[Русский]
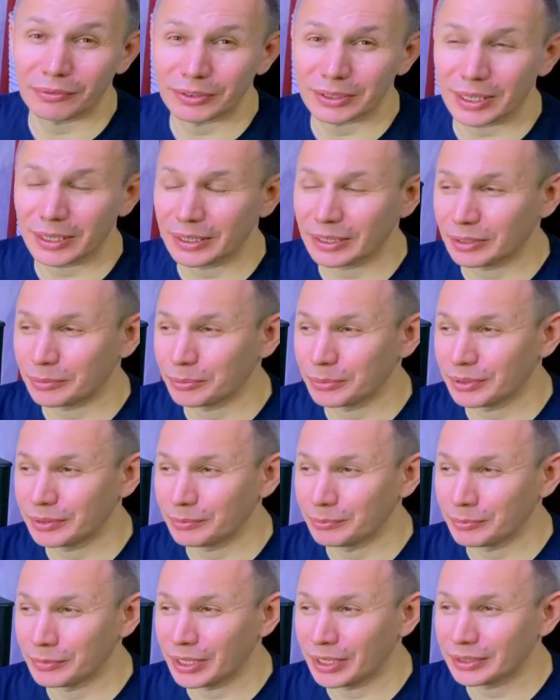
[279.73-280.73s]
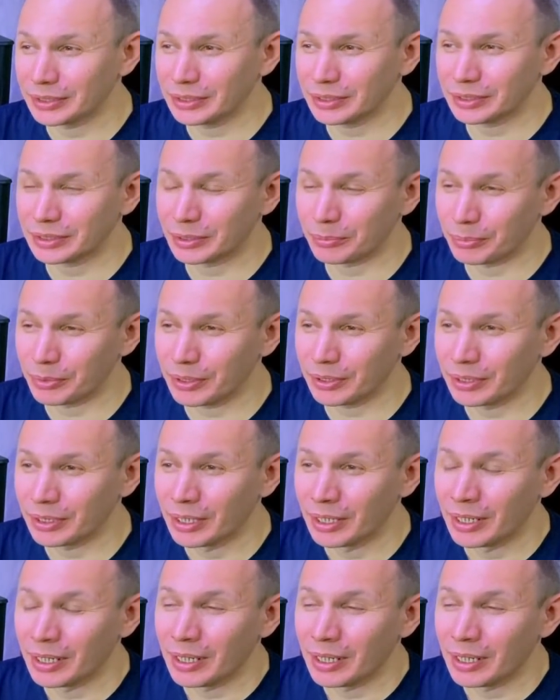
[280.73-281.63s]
в строительных магазинах теперь